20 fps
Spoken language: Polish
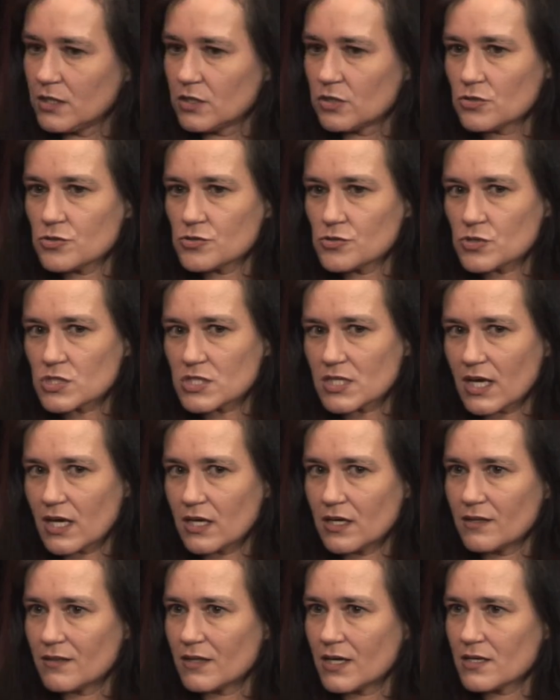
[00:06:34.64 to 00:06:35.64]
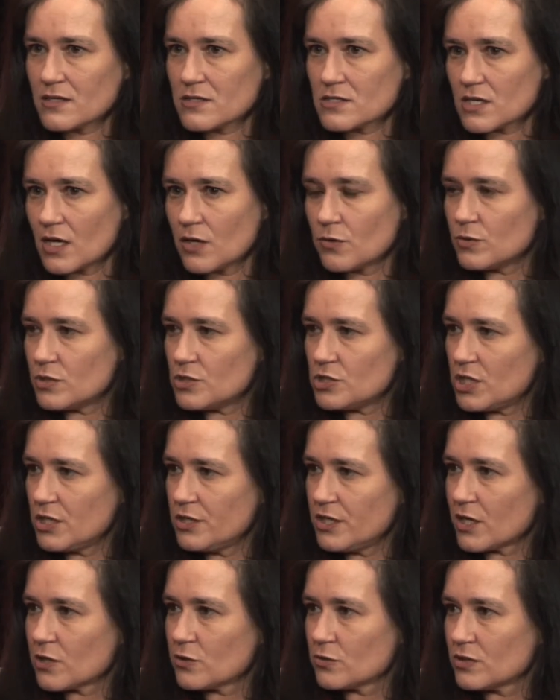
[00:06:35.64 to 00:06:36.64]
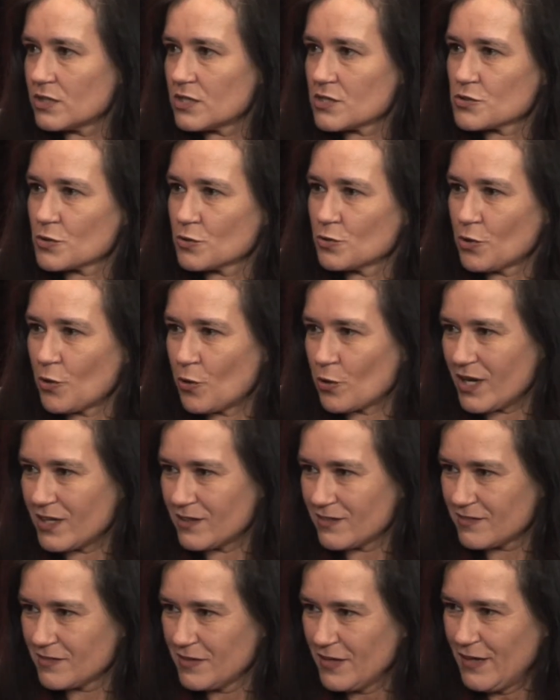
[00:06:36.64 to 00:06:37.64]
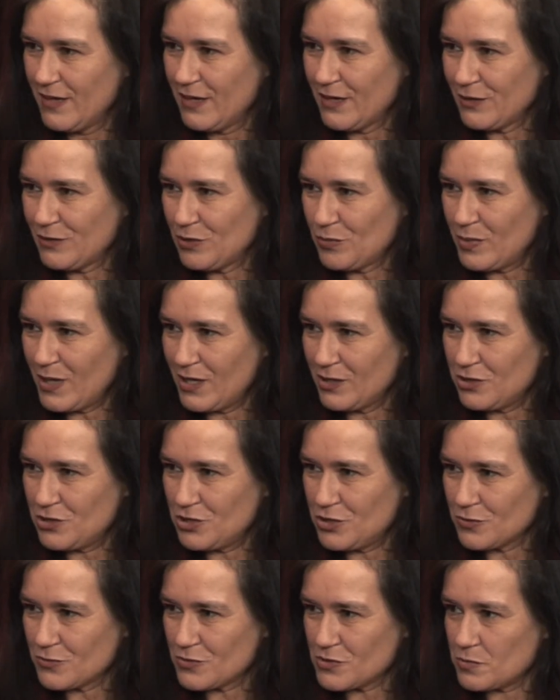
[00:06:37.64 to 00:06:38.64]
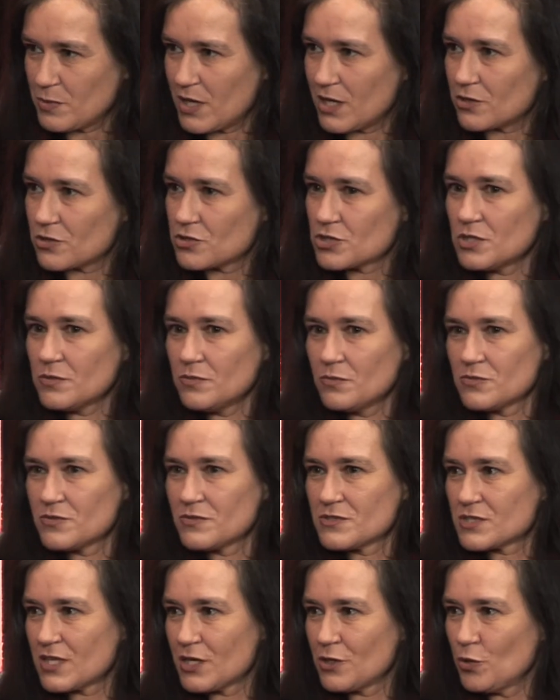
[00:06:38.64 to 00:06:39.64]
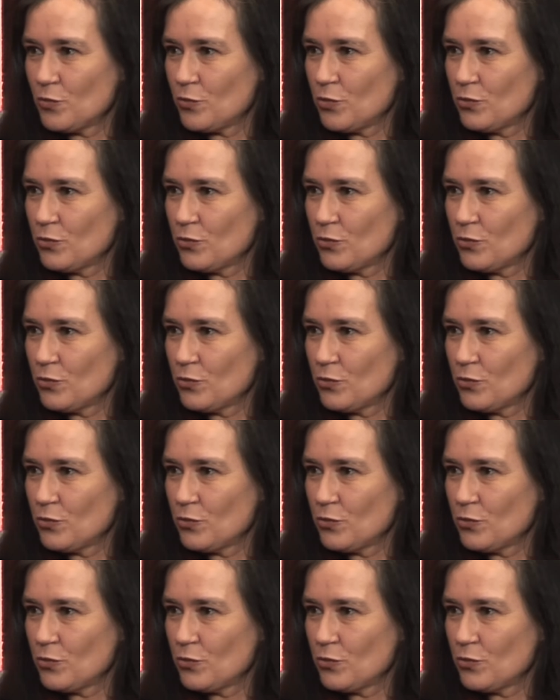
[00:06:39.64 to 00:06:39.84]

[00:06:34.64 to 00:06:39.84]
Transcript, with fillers: i to zostaje na cały dzień jako dezodorant. Gdy pani się zmęczy, z tego